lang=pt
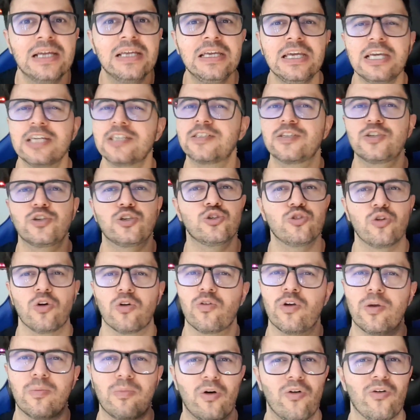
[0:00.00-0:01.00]
E esse
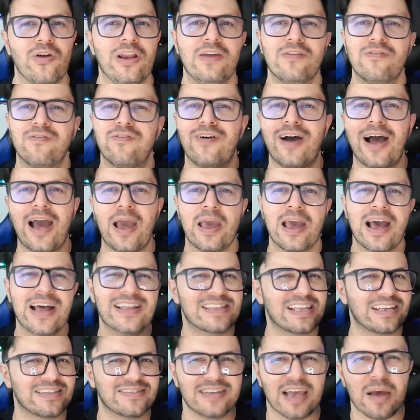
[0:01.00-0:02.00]
jogo, irmão, ele vai,
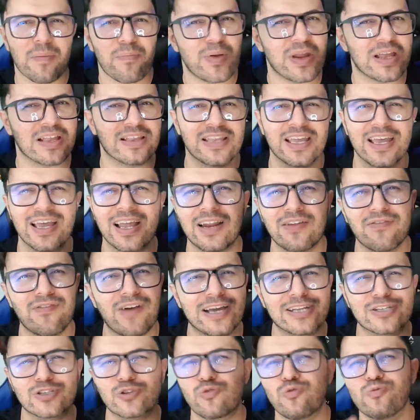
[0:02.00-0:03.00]
até você aprender, ele
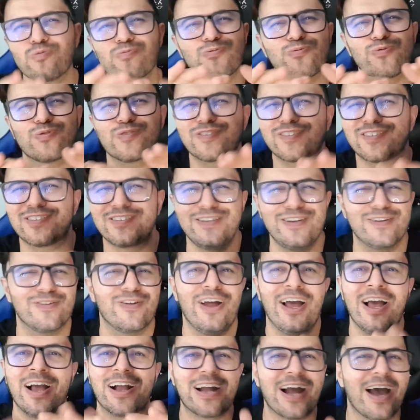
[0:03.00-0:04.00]
vai te
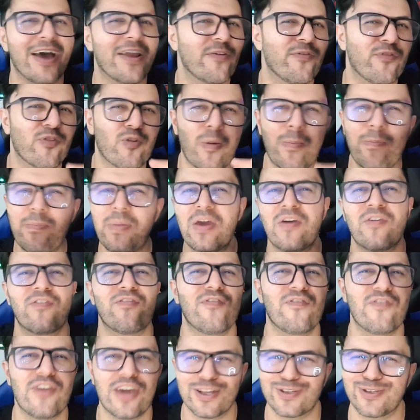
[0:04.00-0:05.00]
conduzindo. Cara, ficou
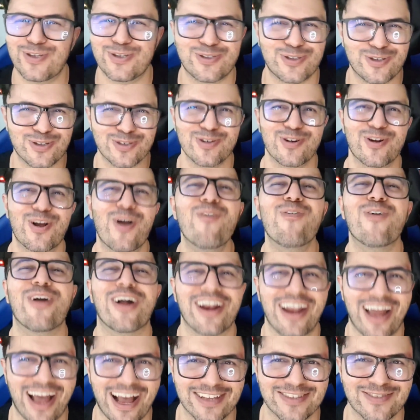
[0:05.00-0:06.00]
perfeito esse jogo, é um
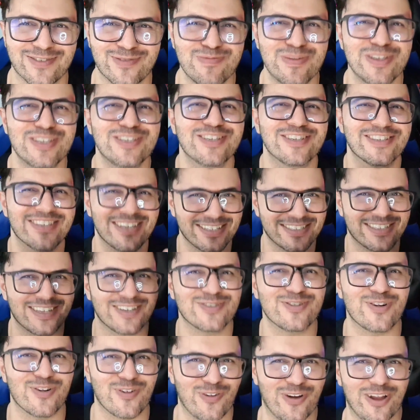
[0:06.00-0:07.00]
clássico. Me diz aí se
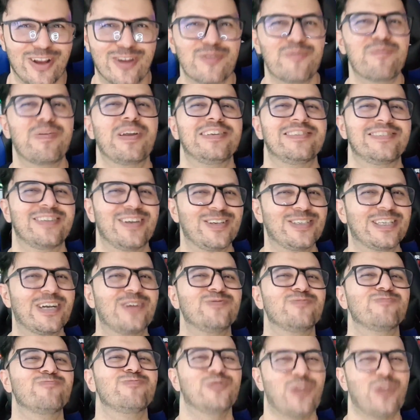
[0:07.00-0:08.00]
você jogou ele no PlayStation